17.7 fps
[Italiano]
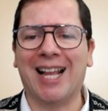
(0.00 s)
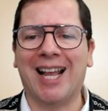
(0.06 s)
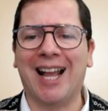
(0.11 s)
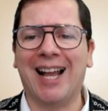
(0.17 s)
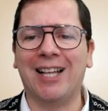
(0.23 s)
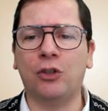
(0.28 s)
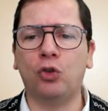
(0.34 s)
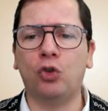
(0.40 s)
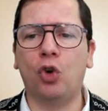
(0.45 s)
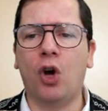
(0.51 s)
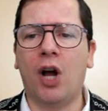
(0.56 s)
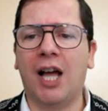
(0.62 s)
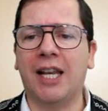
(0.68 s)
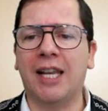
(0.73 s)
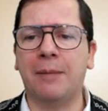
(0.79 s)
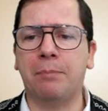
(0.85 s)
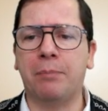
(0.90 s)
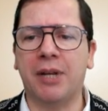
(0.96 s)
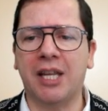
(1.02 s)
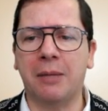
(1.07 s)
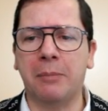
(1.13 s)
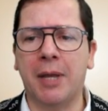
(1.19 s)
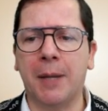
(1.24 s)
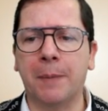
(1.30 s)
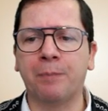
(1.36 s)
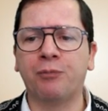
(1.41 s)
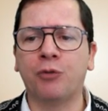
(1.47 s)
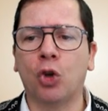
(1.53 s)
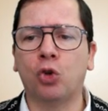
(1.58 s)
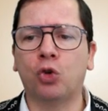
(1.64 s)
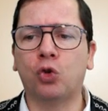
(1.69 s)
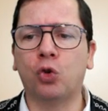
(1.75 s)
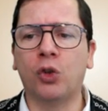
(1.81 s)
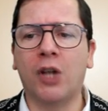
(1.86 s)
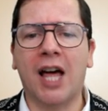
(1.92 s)
accanto alle prime,
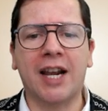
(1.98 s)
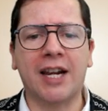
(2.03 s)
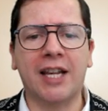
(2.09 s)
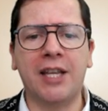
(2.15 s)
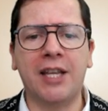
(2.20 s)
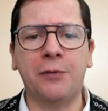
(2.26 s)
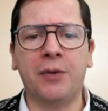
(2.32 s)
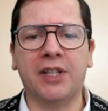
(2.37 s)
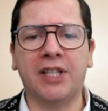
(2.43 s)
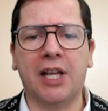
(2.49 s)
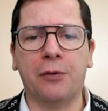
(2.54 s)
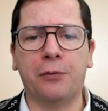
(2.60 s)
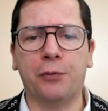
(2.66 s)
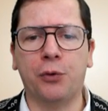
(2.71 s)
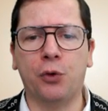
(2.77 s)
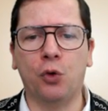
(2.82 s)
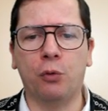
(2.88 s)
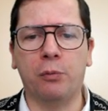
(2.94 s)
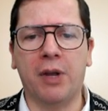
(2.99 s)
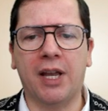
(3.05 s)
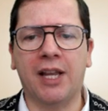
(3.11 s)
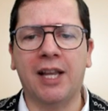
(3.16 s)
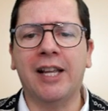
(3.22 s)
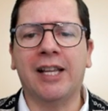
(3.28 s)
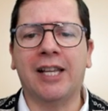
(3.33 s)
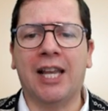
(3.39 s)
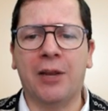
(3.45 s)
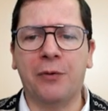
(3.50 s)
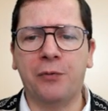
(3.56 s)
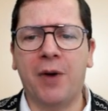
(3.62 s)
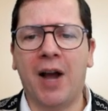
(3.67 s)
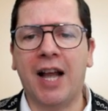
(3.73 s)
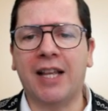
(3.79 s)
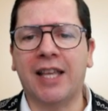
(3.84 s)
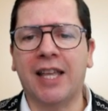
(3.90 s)
sulla riva del fiume. Le
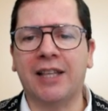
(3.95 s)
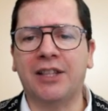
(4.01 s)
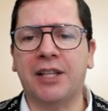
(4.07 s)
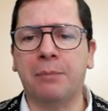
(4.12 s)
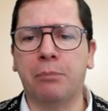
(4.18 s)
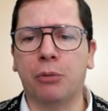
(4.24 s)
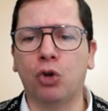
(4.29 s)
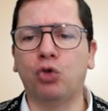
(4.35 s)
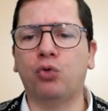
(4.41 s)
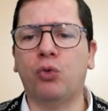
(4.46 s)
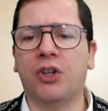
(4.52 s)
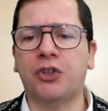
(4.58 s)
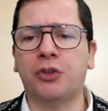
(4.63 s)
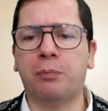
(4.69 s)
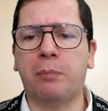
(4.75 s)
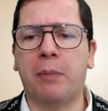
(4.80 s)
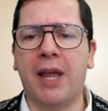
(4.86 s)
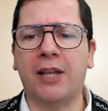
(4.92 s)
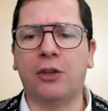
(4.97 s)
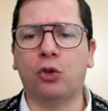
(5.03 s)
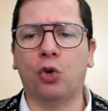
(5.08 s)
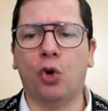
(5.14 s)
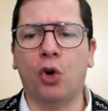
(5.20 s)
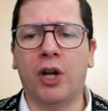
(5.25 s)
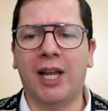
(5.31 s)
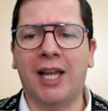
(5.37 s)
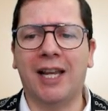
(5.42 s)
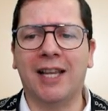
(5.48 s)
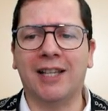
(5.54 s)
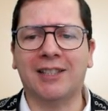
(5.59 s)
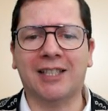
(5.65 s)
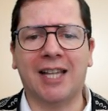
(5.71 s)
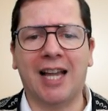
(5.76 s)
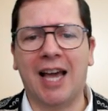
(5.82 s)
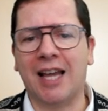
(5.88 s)
vacche di brutto aspetto e le
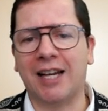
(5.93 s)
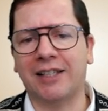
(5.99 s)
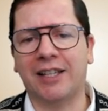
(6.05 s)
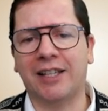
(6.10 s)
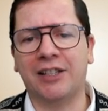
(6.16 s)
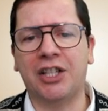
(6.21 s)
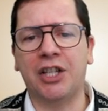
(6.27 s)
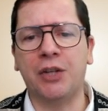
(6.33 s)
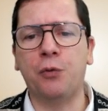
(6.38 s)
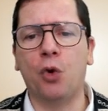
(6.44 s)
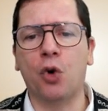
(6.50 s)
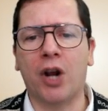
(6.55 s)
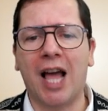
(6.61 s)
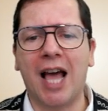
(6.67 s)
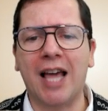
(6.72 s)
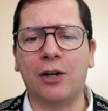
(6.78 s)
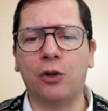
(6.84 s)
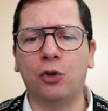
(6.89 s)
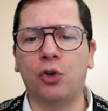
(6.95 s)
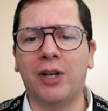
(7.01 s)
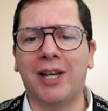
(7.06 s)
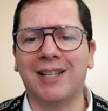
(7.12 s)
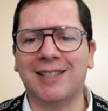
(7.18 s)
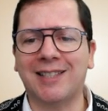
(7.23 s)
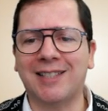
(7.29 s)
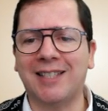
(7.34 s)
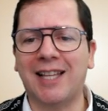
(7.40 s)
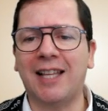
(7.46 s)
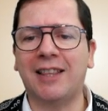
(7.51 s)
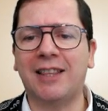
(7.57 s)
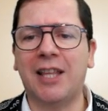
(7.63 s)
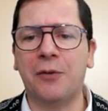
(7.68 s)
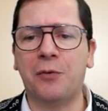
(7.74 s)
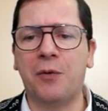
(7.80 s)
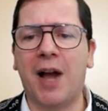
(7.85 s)
scarne divorarono le
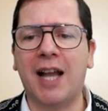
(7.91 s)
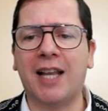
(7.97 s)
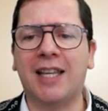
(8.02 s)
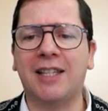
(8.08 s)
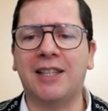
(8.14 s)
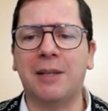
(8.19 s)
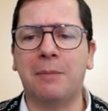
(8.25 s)
sette vacche di